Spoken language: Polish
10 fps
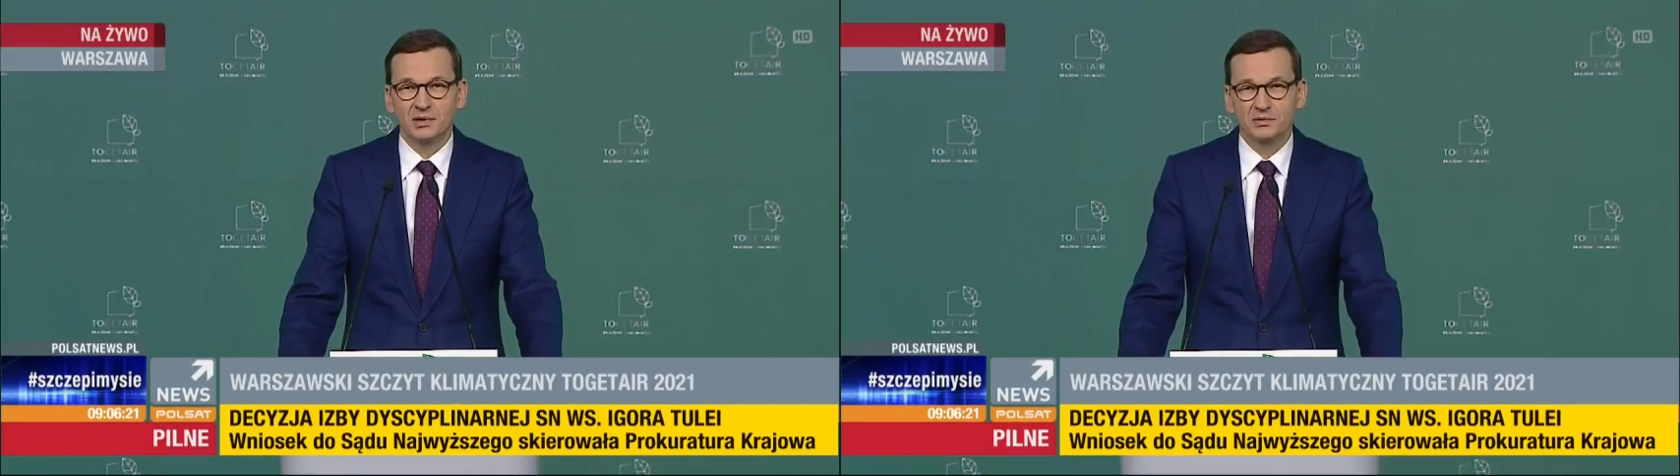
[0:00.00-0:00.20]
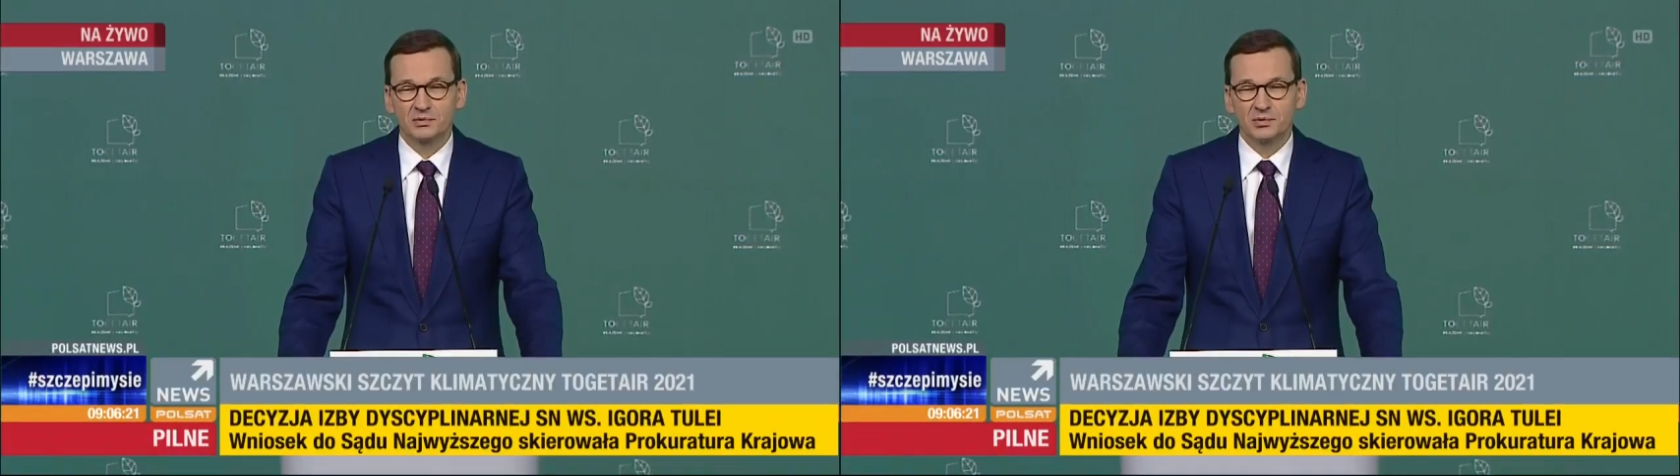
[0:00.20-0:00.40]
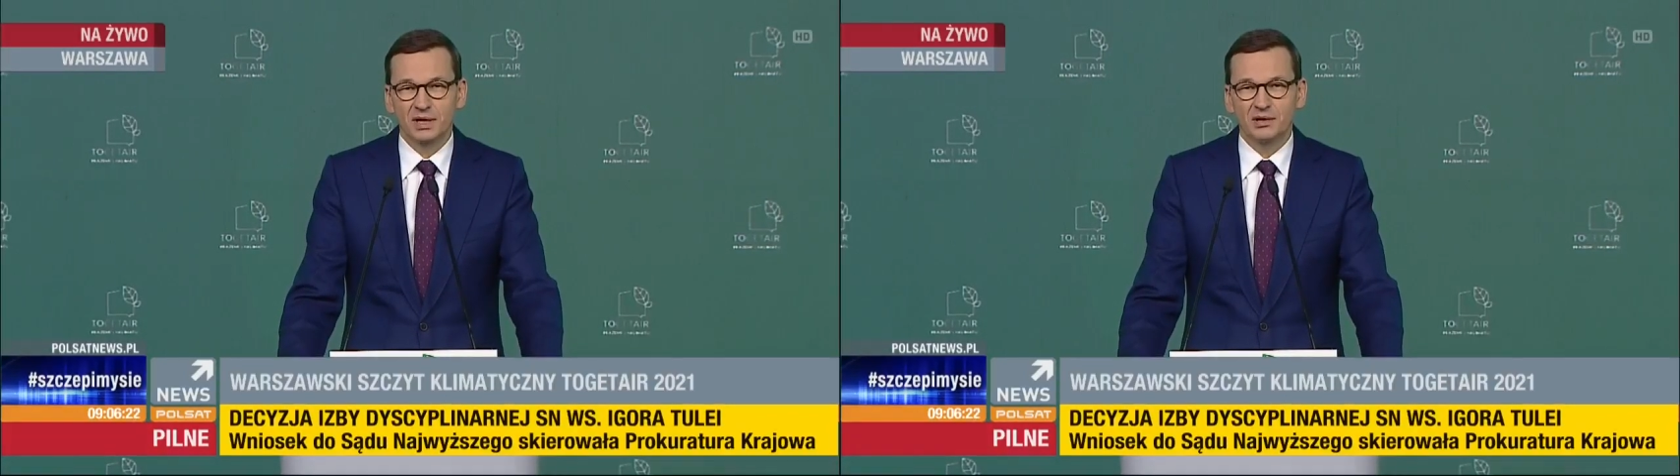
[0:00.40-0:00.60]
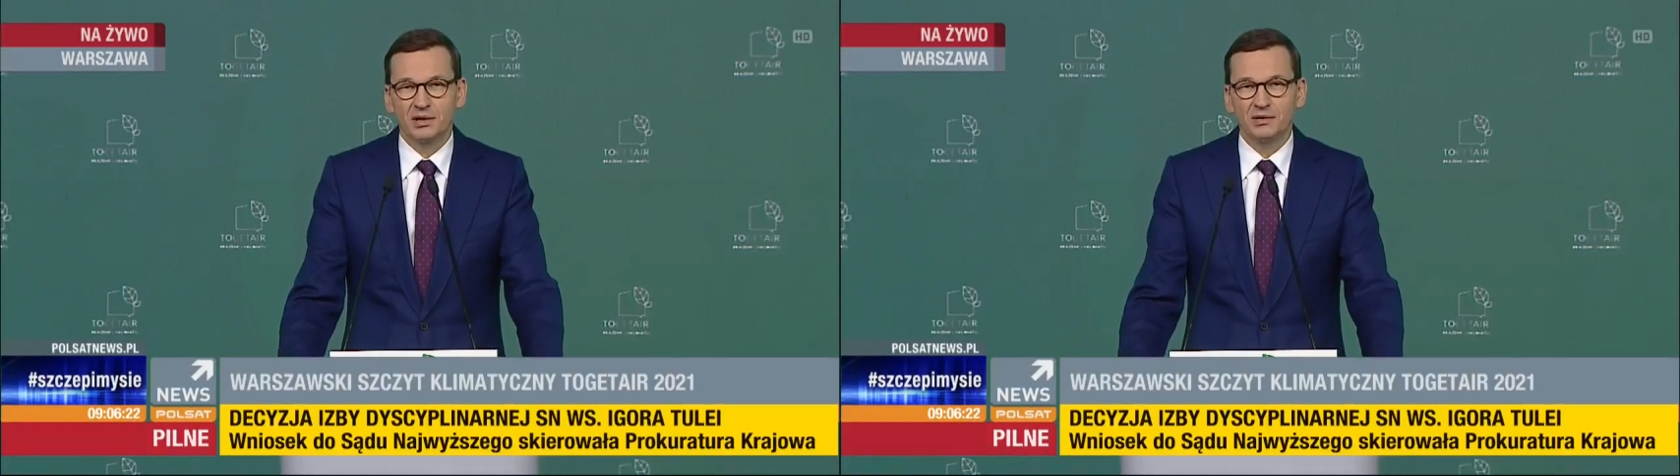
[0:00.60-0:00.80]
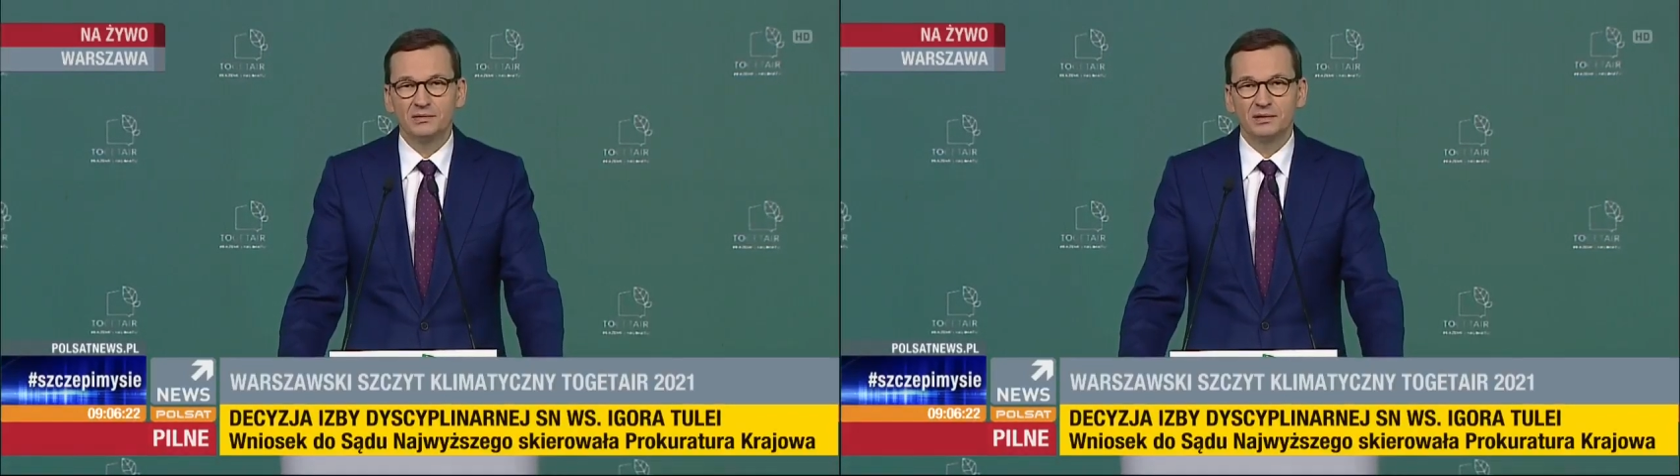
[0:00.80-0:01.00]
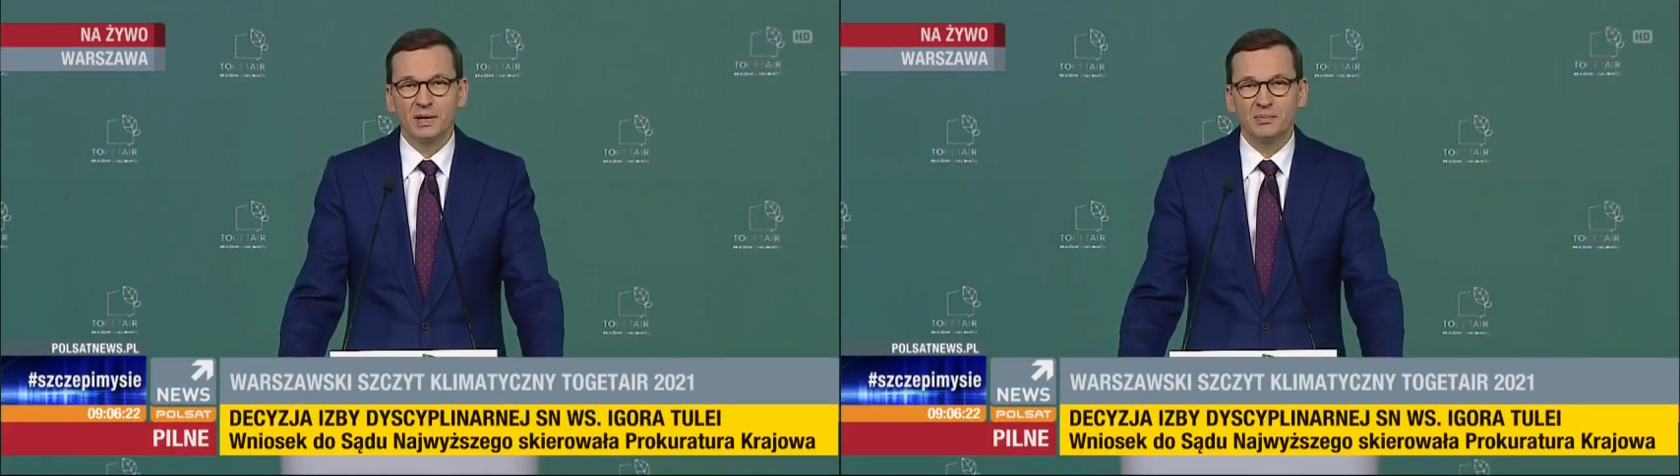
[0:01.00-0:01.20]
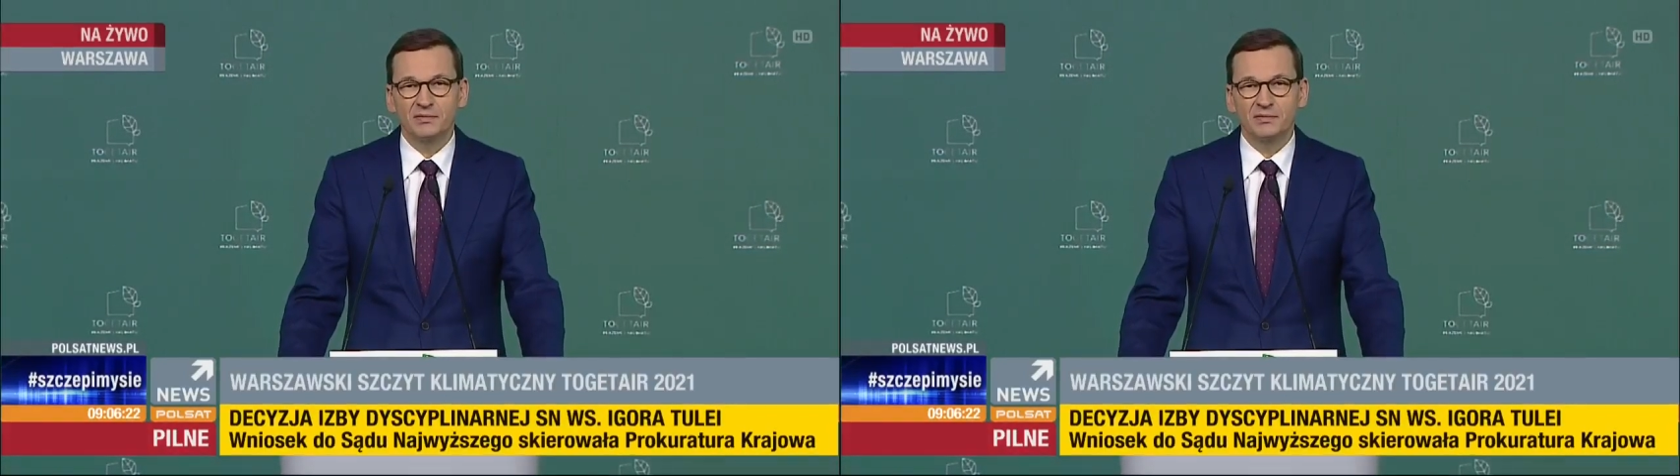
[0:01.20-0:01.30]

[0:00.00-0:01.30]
od którego na